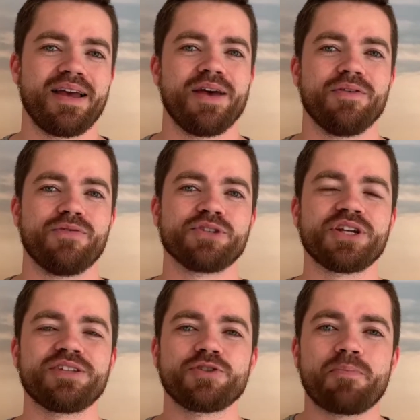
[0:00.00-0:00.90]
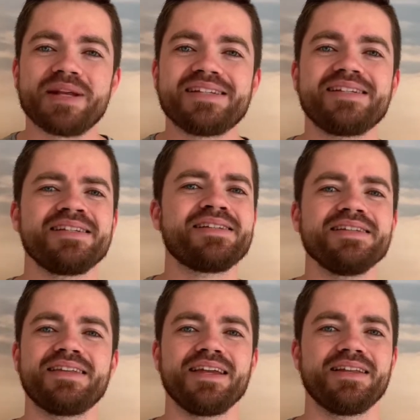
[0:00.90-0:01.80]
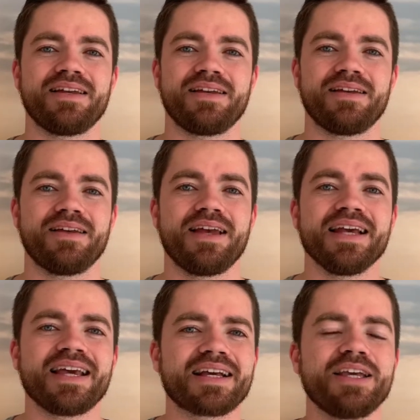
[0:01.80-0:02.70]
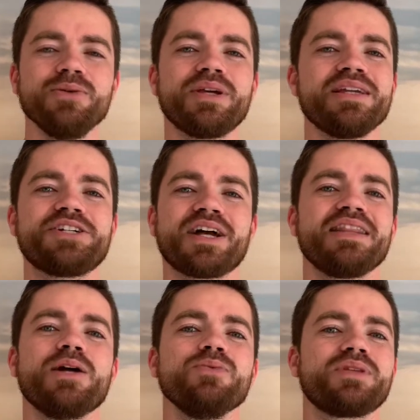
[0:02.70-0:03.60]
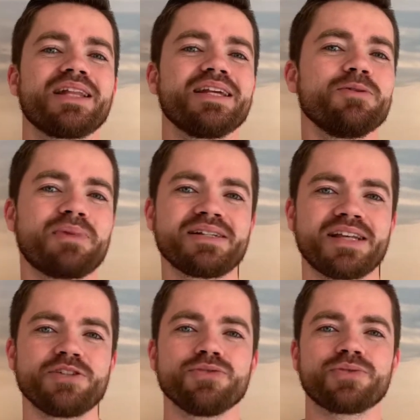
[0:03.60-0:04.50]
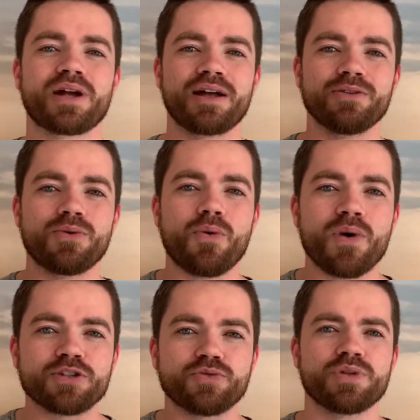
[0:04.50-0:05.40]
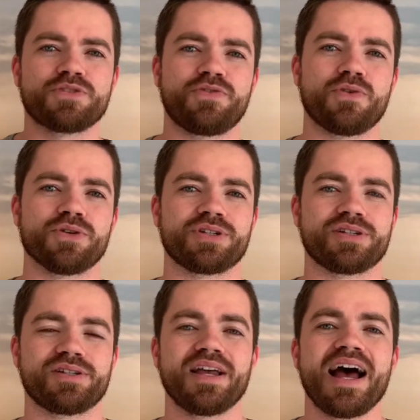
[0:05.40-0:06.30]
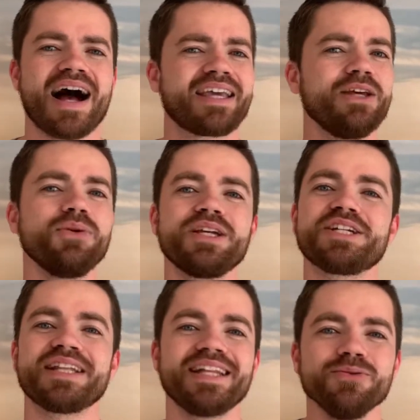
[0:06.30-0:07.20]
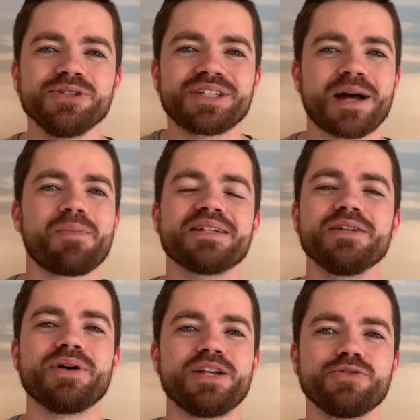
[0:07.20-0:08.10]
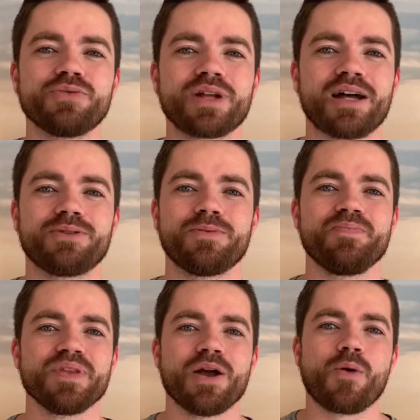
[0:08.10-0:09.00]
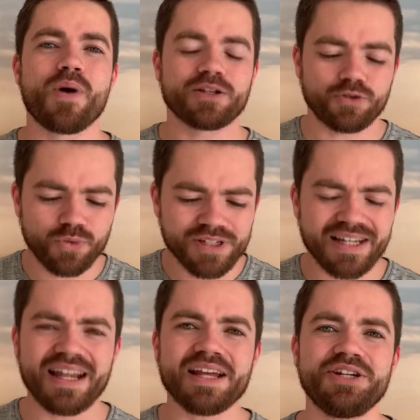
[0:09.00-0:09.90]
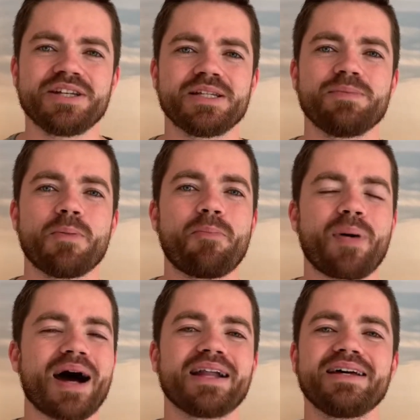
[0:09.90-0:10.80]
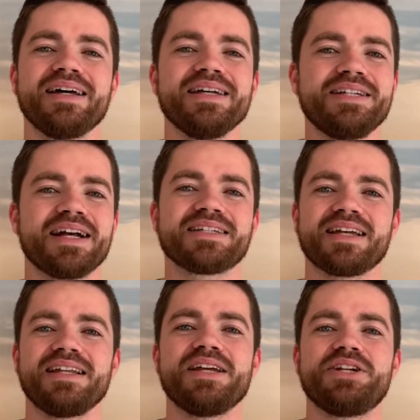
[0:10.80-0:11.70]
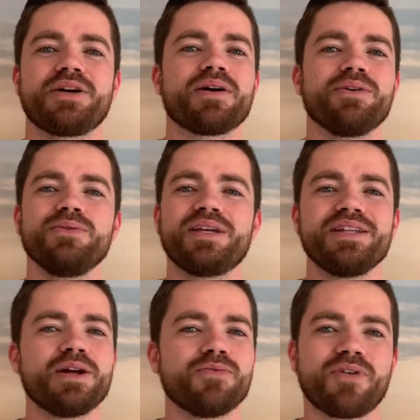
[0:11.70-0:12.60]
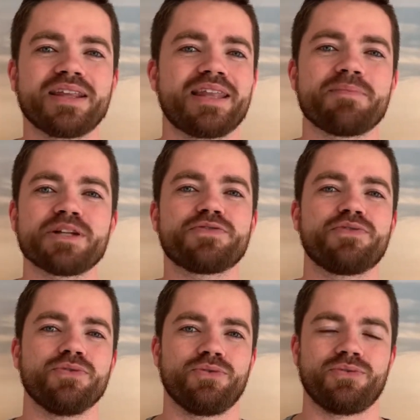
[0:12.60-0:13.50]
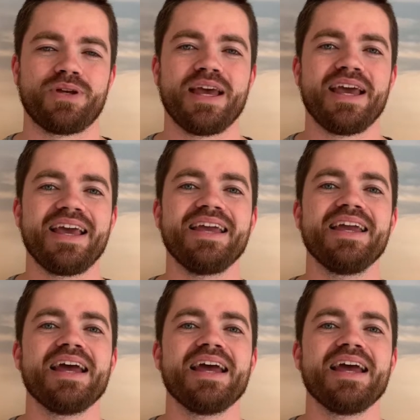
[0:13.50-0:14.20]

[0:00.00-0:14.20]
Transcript: Você só precisa entender que aquilo que já não está dando mais resultado com as tuas forças, aquilo que já não está mais dando resultado com as tuas energias, irmão, para de gastar energia com aquilo que não vai ter mais fruto. Ei,